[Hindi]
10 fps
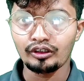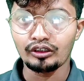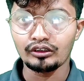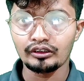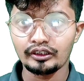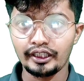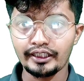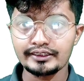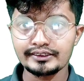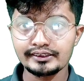और
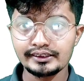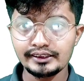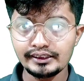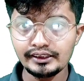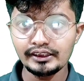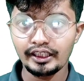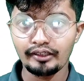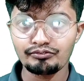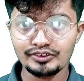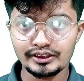एक्स ई
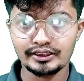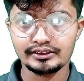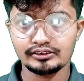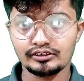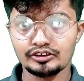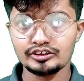एफ सिक्स